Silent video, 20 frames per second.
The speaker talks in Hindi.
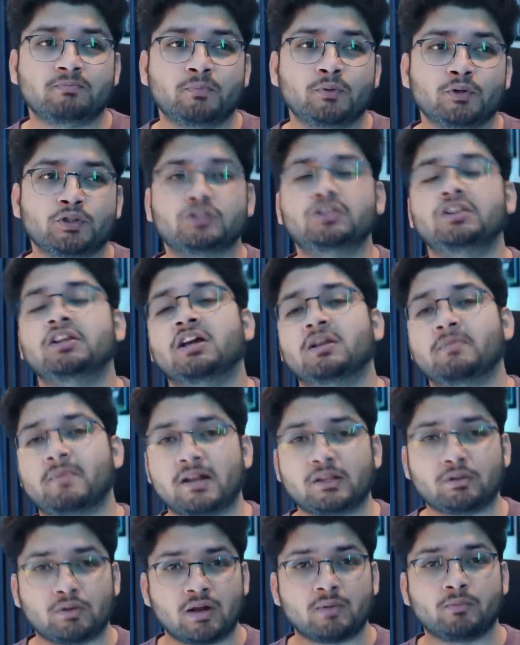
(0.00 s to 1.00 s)
पुष्टि कर
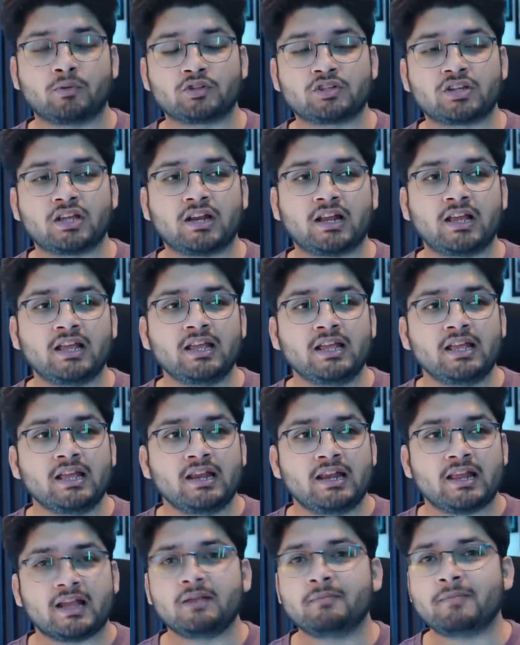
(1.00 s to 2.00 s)
पाना थोड़ा मुश्किल है
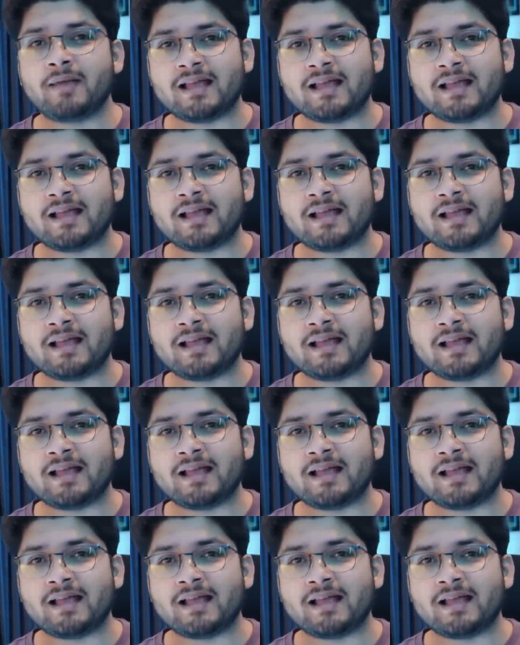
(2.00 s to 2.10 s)
लेकिन